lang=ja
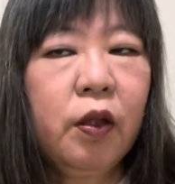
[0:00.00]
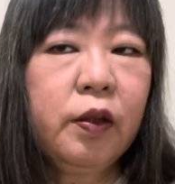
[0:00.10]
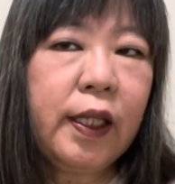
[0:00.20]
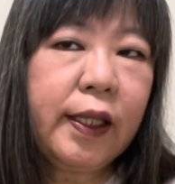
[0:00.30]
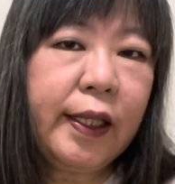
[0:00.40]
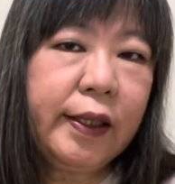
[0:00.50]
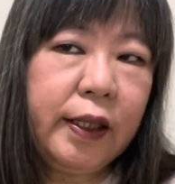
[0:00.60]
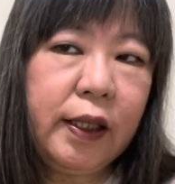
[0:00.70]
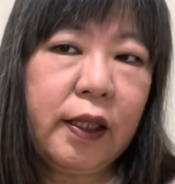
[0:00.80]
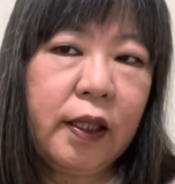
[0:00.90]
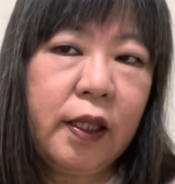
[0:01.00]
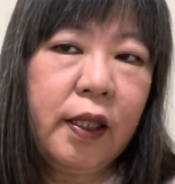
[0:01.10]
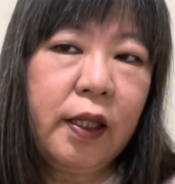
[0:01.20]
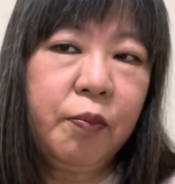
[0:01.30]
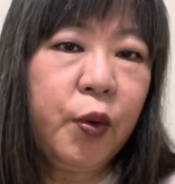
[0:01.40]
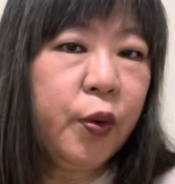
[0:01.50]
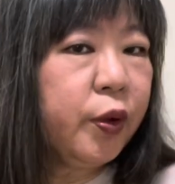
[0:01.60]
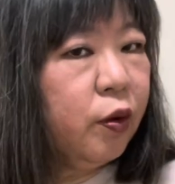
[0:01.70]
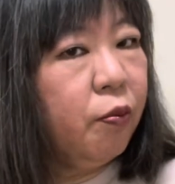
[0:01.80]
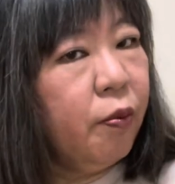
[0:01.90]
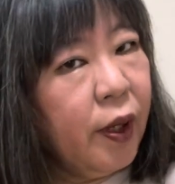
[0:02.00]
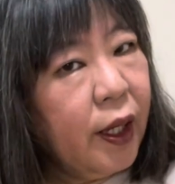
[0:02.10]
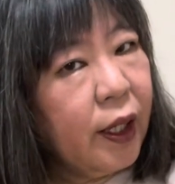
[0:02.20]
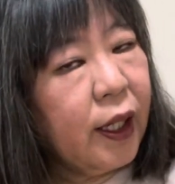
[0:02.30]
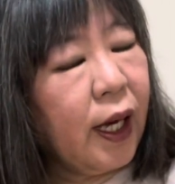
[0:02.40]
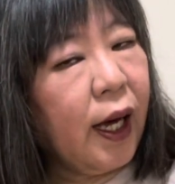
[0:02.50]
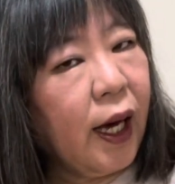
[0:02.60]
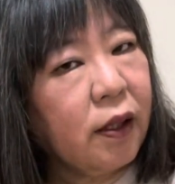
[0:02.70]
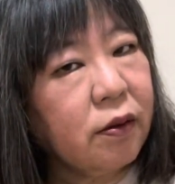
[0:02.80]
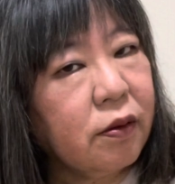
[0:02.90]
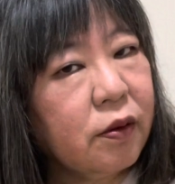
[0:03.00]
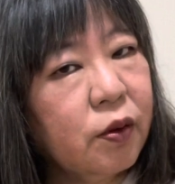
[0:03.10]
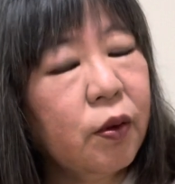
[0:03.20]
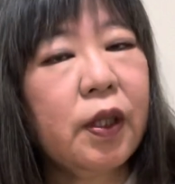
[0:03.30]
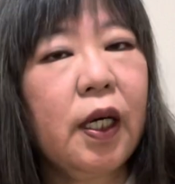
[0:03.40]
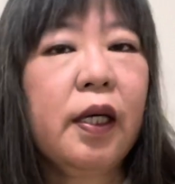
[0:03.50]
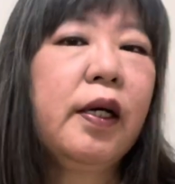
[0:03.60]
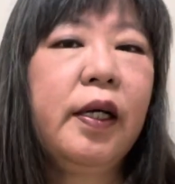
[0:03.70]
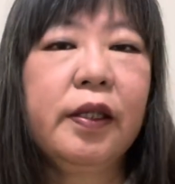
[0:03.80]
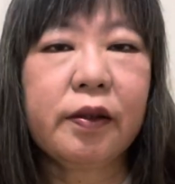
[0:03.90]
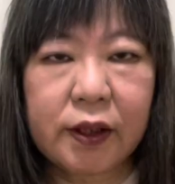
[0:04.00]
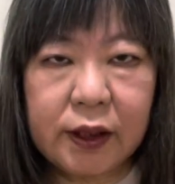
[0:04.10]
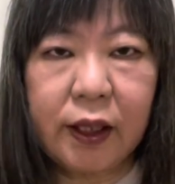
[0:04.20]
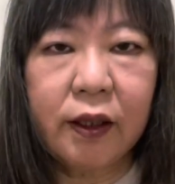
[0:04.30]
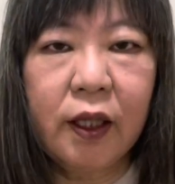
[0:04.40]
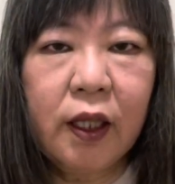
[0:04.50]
中に病気の目があると考えてください。